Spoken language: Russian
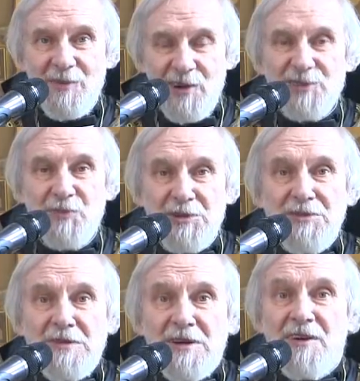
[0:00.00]
но
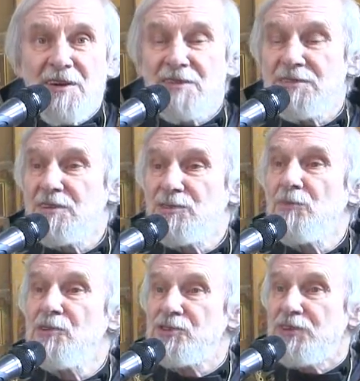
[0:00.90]
Господь ему говорит, ты
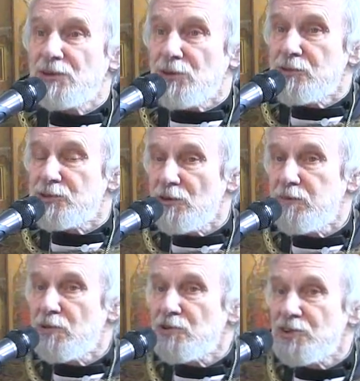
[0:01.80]
думаешь не о том, что
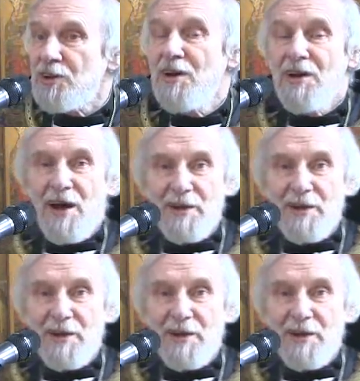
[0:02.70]
Божие,